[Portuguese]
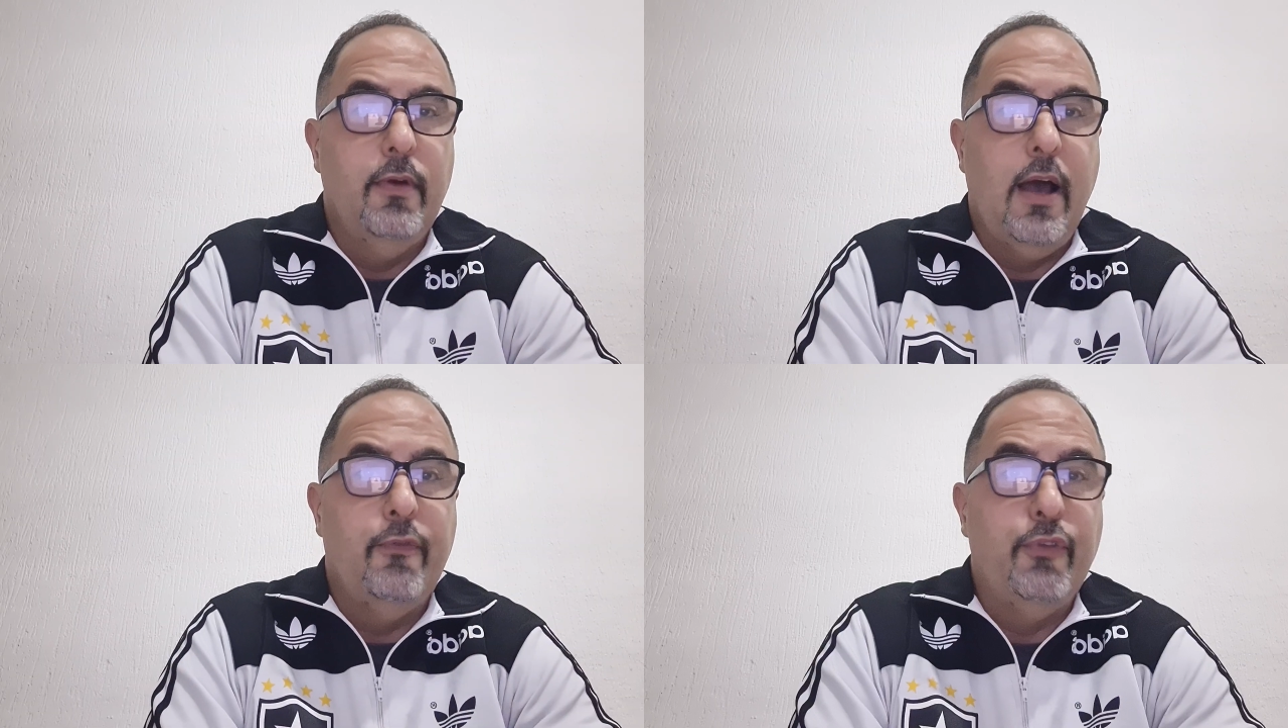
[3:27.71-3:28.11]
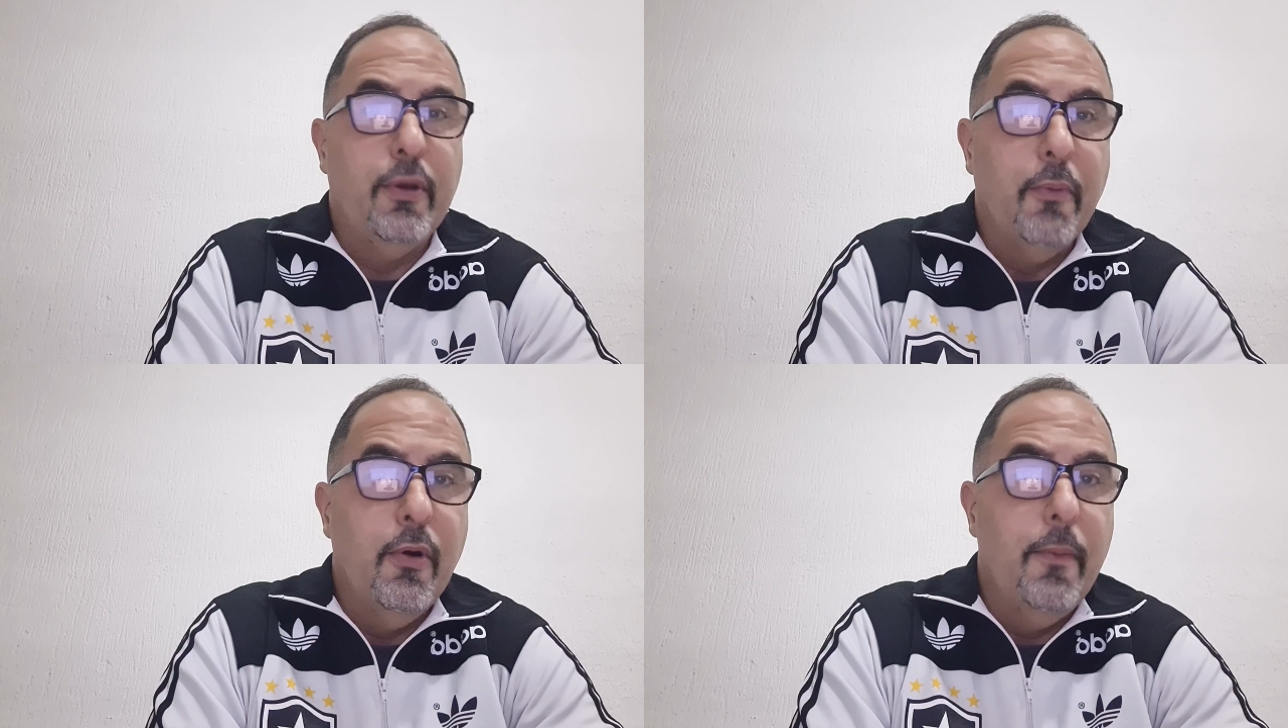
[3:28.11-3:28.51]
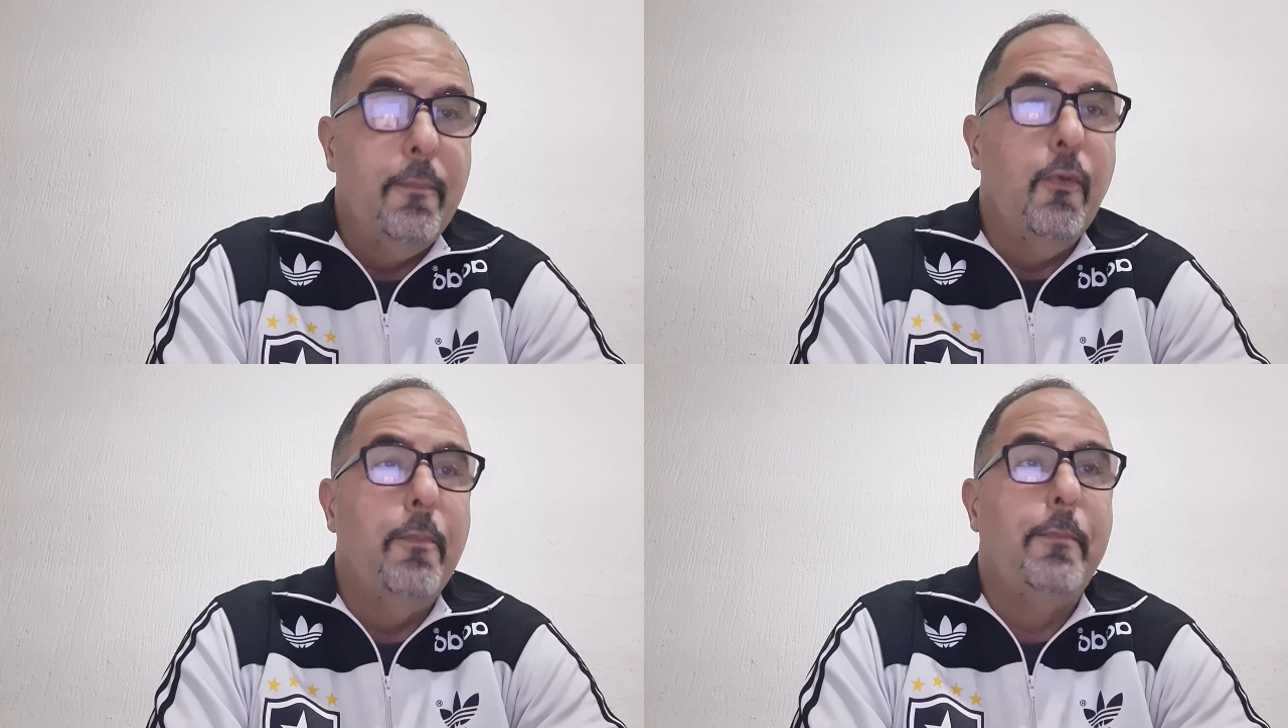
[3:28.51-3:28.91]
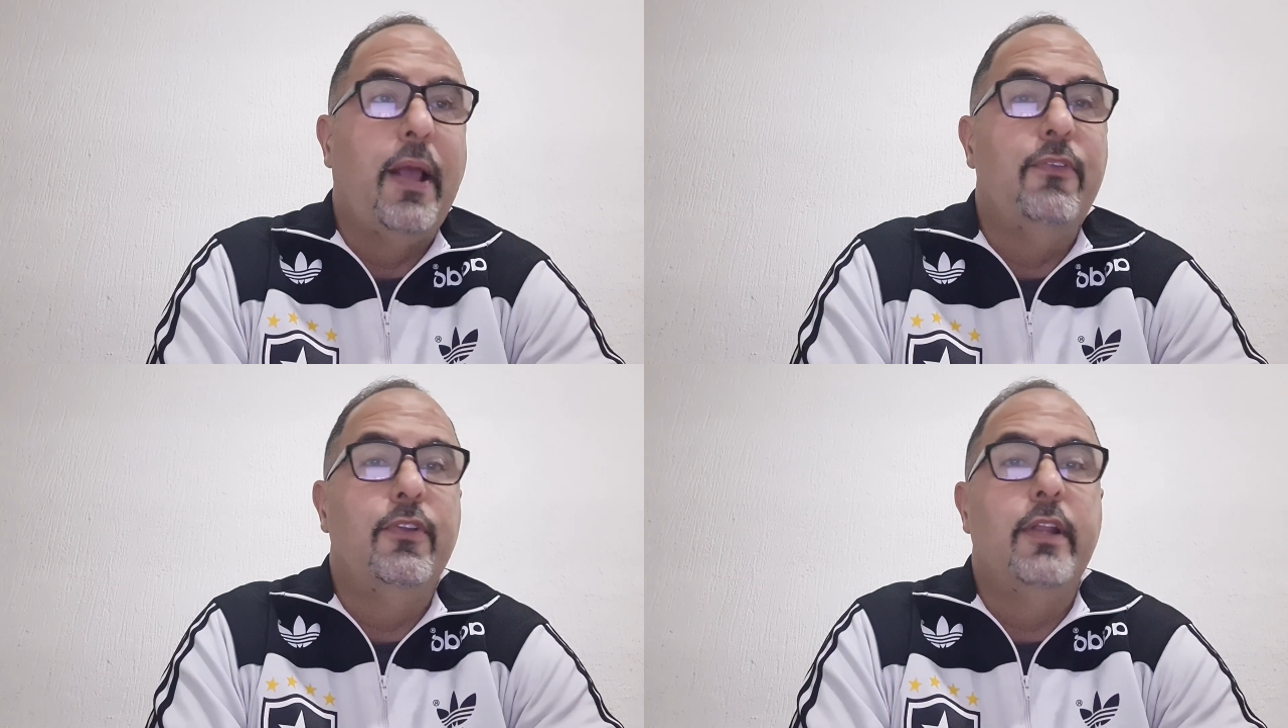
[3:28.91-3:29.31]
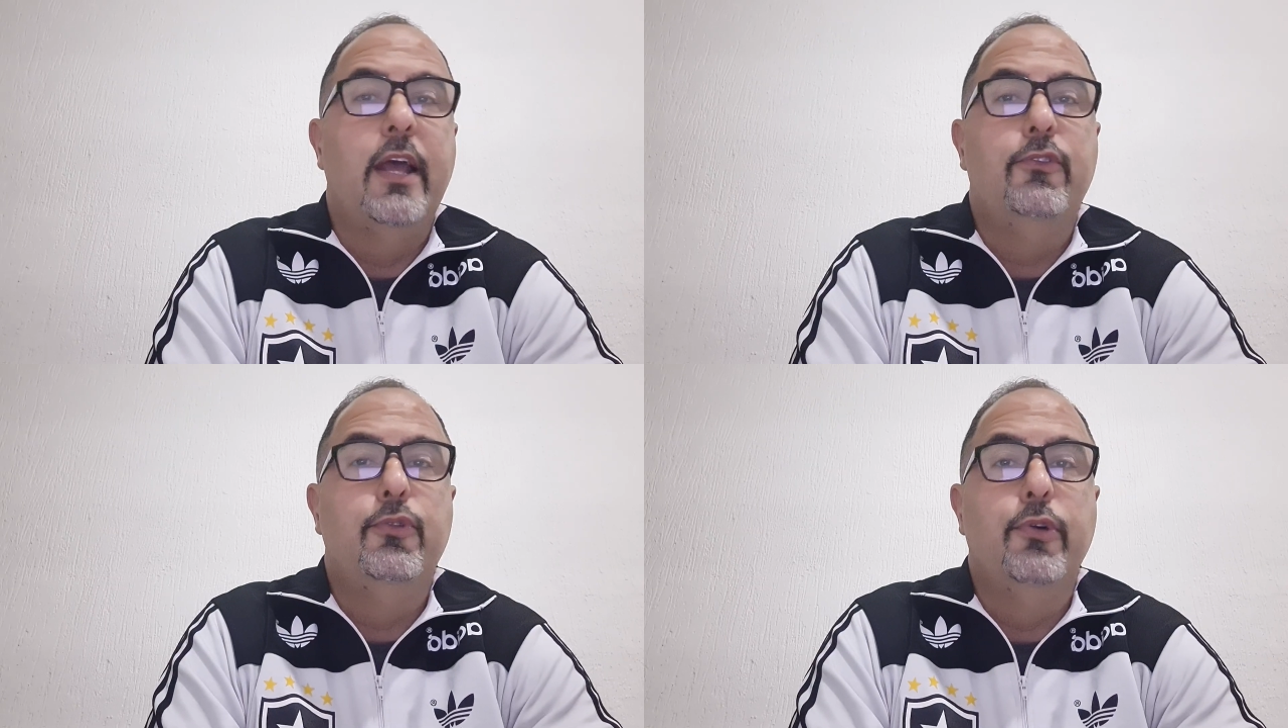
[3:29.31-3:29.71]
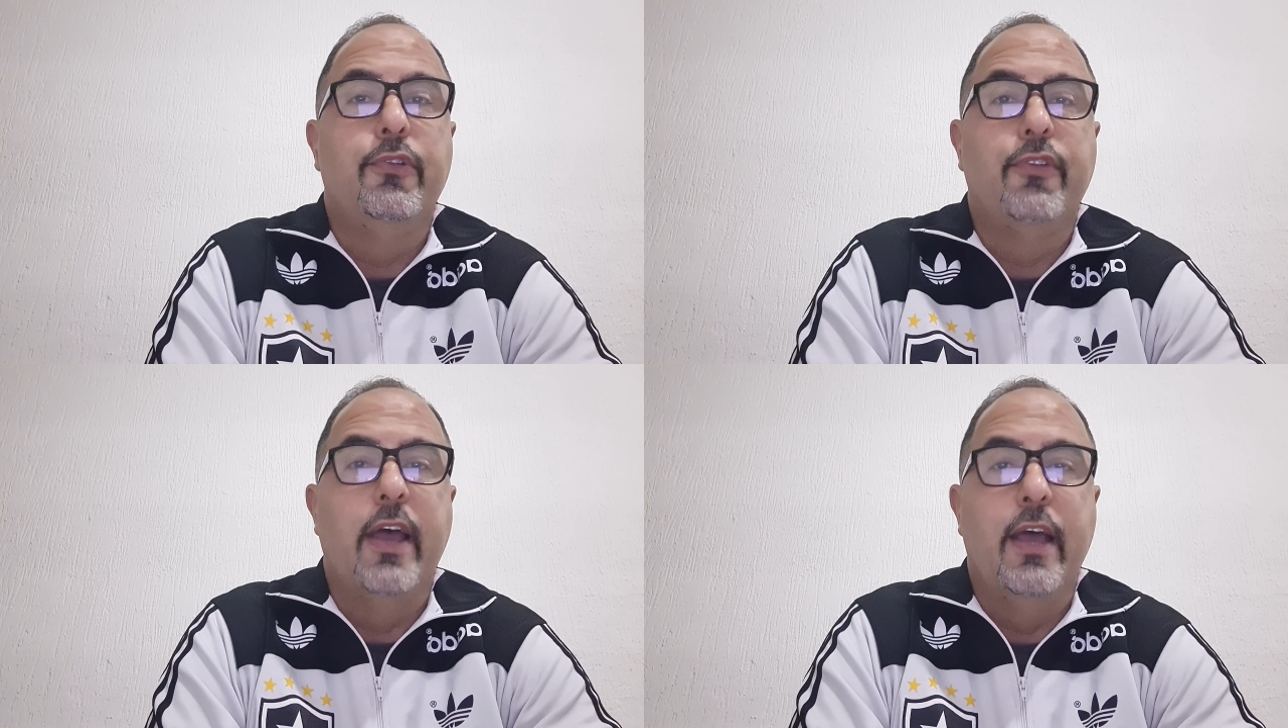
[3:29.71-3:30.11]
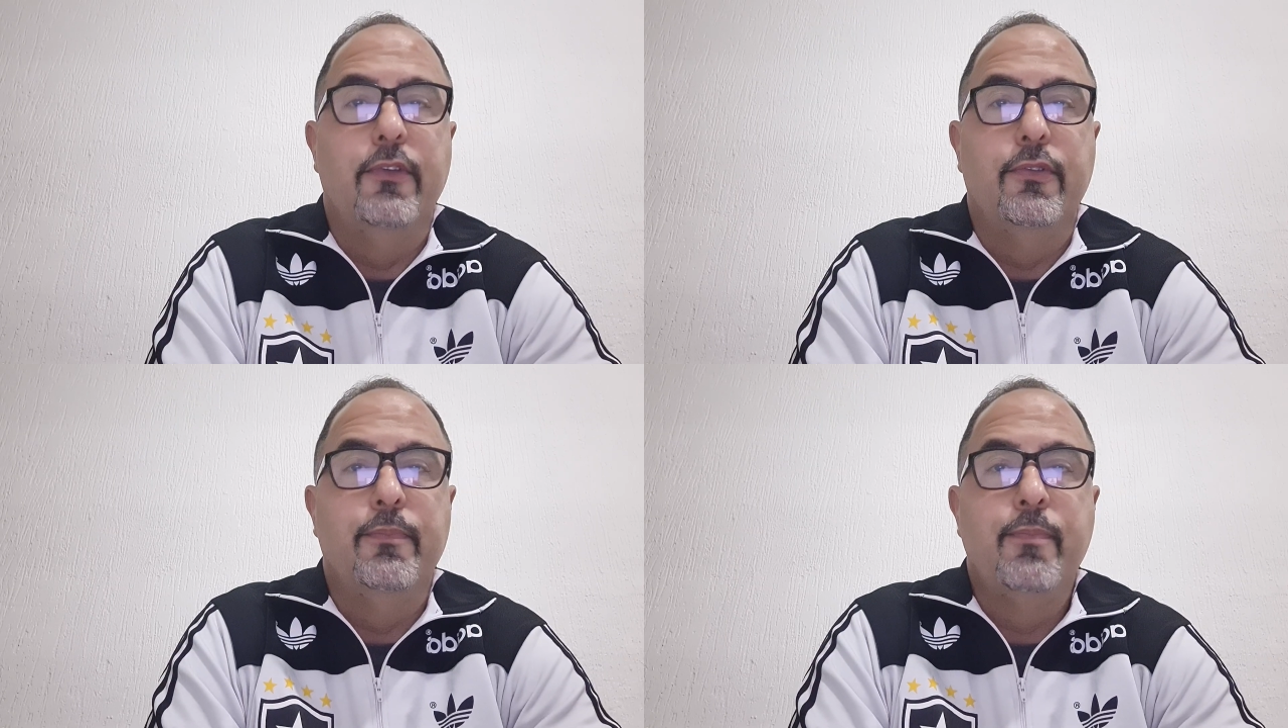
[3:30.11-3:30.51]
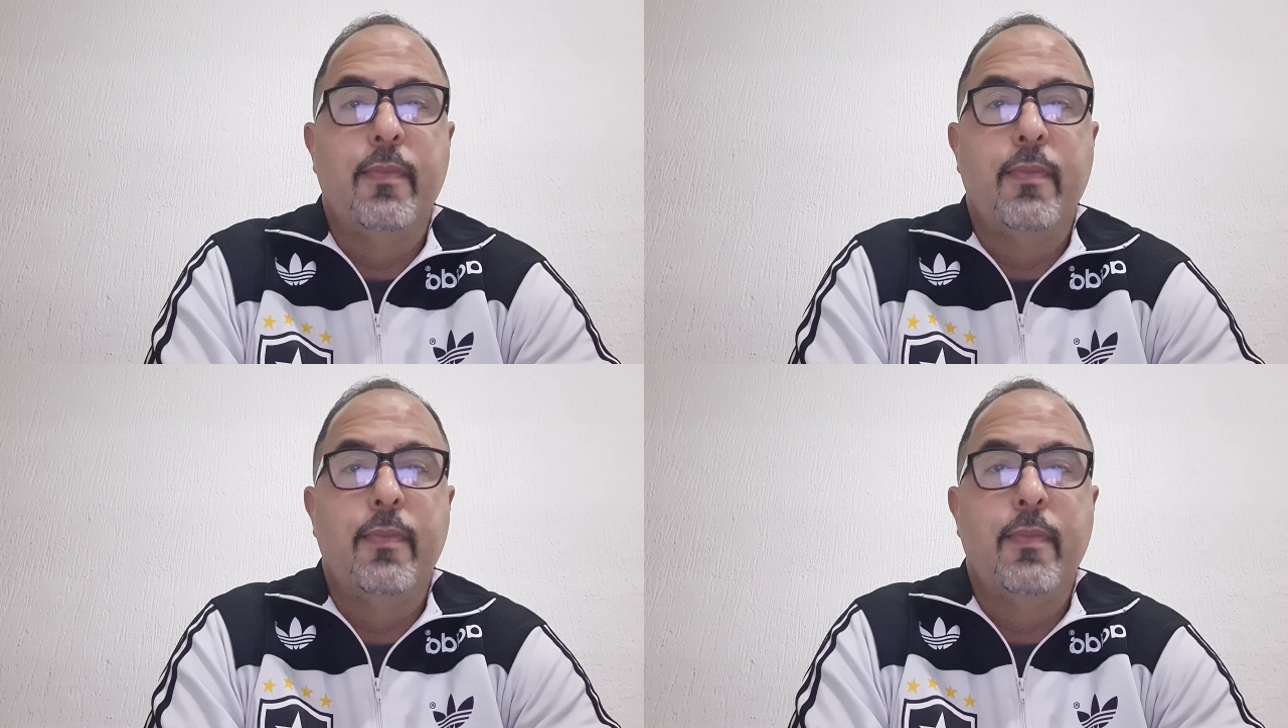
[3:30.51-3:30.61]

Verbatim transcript: afirmou o presidente Turcese.